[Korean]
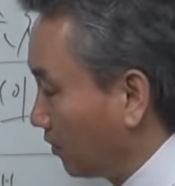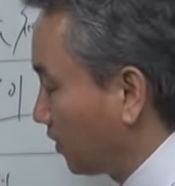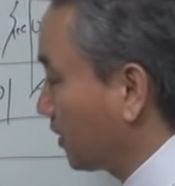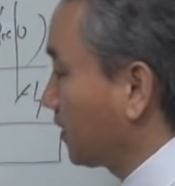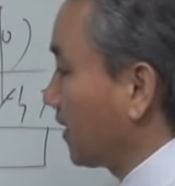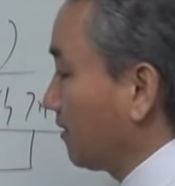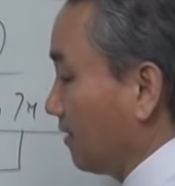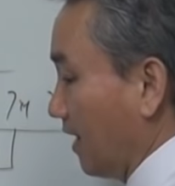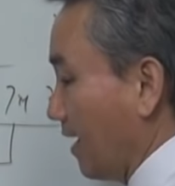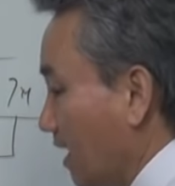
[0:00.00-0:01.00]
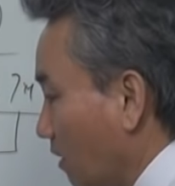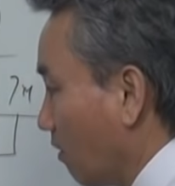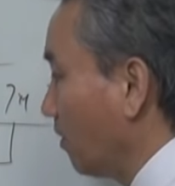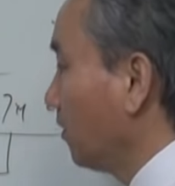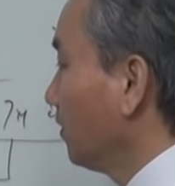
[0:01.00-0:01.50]
식재는 내가고,
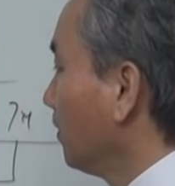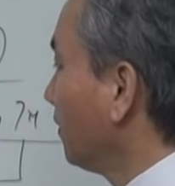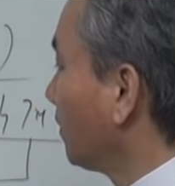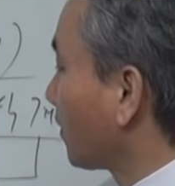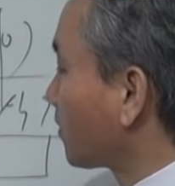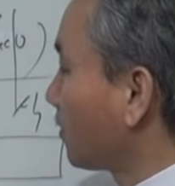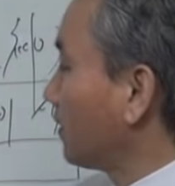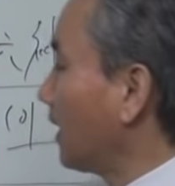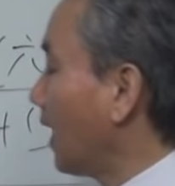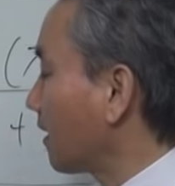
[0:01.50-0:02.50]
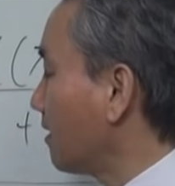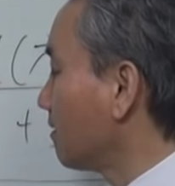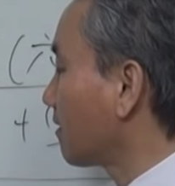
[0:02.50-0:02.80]
그래서 나를